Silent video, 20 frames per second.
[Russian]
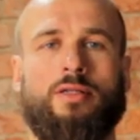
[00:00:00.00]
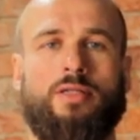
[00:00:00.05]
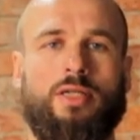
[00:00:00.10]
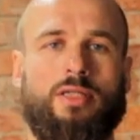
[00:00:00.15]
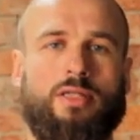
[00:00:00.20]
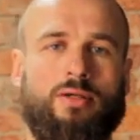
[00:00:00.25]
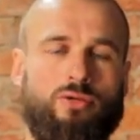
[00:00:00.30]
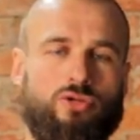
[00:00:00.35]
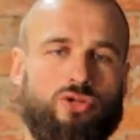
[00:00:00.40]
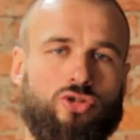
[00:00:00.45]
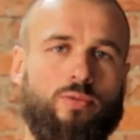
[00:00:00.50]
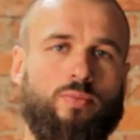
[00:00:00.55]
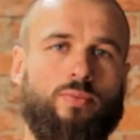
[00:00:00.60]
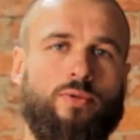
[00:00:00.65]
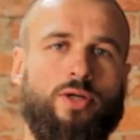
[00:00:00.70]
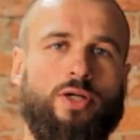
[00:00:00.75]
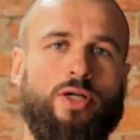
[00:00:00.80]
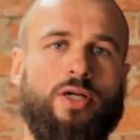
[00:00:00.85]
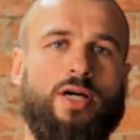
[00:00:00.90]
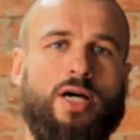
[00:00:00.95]
Для того,
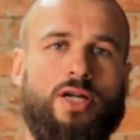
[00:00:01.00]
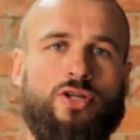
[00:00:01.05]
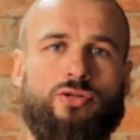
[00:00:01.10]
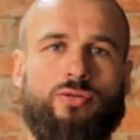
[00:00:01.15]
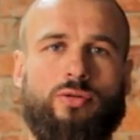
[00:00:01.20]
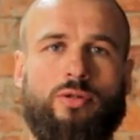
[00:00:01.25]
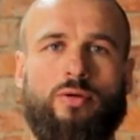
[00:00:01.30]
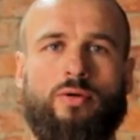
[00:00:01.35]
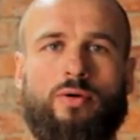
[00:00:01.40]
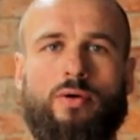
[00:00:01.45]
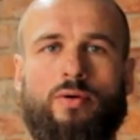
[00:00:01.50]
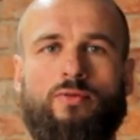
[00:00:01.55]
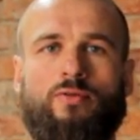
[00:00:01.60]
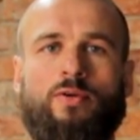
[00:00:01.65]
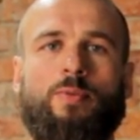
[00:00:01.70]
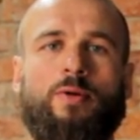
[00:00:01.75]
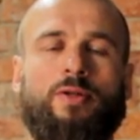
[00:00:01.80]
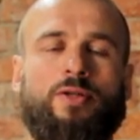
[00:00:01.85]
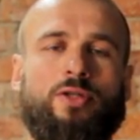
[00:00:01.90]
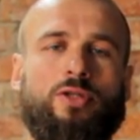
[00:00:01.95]
чтобы качественно
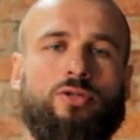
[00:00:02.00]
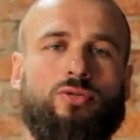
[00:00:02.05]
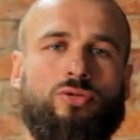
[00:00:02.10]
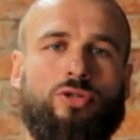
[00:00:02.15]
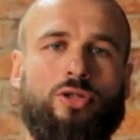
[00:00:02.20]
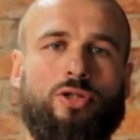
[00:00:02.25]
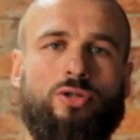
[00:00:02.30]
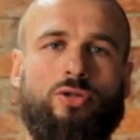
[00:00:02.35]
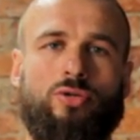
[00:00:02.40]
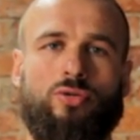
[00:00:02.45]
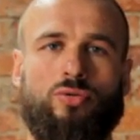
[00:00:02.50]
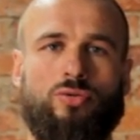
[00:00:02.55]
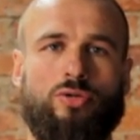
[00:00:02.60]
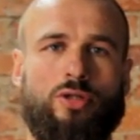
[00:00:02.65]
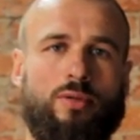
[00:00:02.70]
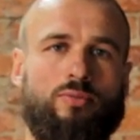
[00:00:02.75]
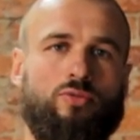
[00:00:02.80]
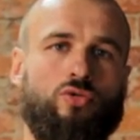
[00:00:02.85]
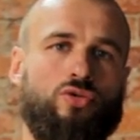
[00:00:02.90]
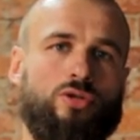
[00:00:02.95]
выполнить эту технику,
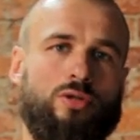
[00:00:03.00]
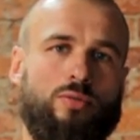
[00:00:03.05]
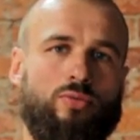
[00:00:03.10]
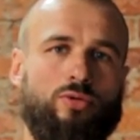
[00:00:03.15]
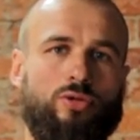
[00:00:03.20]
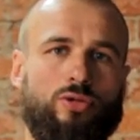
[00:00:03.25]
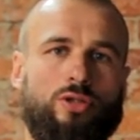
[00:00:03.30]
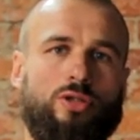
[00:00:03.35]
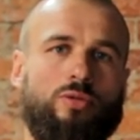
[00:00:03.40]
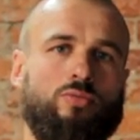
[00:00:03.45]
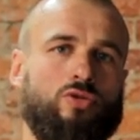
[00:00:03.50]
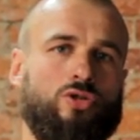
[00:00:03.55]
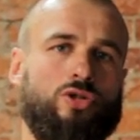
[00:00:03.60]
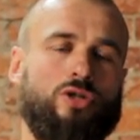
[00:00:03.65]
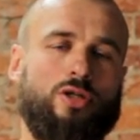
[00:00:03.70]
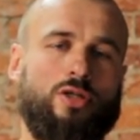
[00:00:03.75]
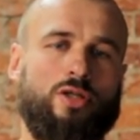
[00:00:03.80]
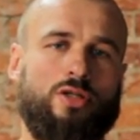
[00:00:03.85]
нам нужно будет немножечко